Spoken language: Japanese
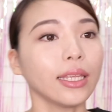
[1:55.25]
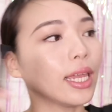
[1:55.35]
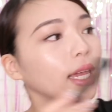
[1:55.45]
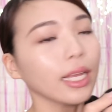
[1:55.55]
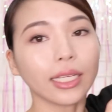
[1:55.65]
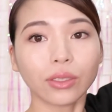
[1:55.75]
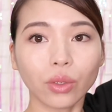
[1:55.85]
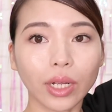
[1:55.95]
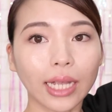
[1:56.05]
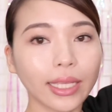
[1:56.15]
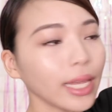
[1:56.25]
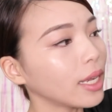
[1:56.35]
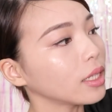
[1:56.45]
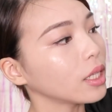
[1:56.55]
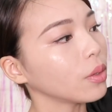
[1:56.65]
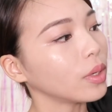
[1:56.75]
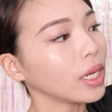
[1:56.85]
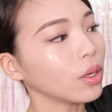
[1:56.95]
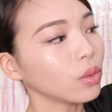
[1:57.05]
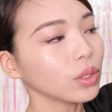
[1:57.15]
ですごい硬いかって言わ
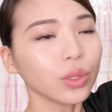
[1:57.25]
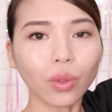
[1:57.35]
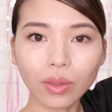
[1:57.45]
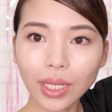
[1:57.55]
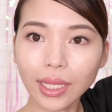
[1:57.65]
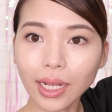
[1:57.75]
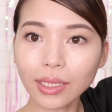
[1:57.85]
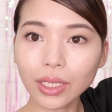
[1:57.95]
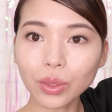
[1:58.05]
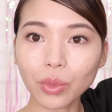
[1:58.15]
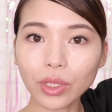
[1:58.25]
れるとそんなに硬く